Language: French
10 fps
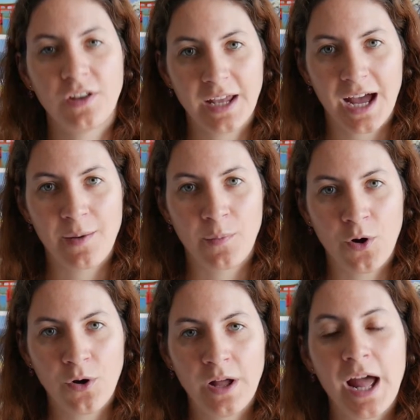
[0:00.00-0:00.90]

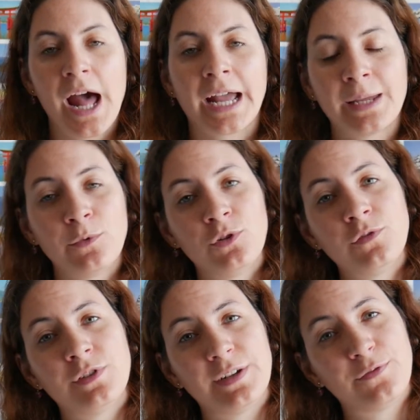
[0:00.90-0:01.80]
Généralement, un
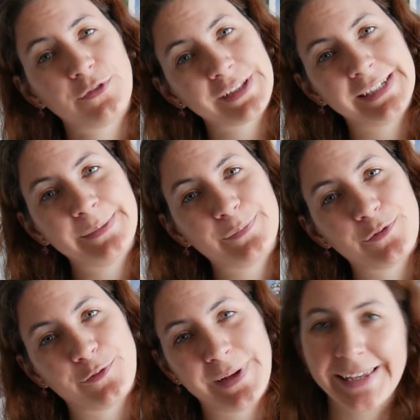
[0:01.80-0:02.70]
kimono vous est fourni
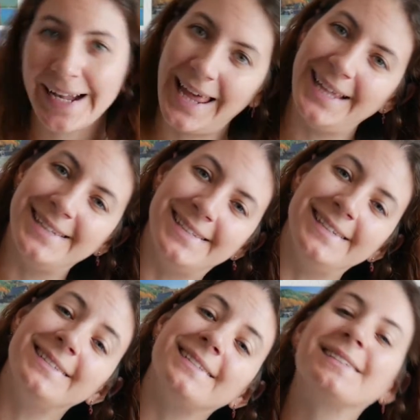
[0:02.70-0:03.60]
pour vous mettre à l'aise.
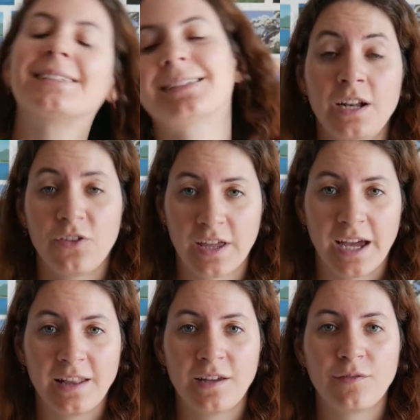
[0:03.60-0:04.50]
Dans les
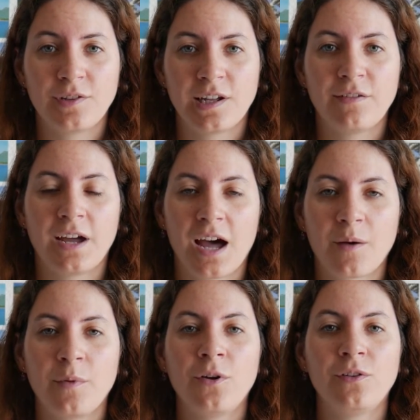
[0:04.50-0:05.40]
ryokan, vous avez
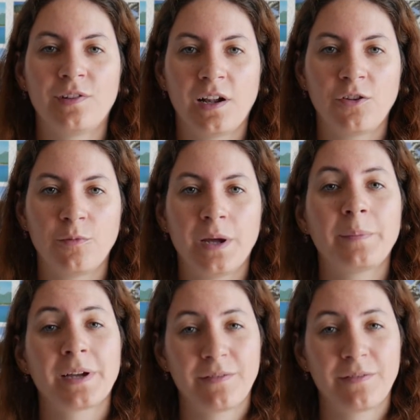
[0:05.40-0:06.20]
rarement une salle de bain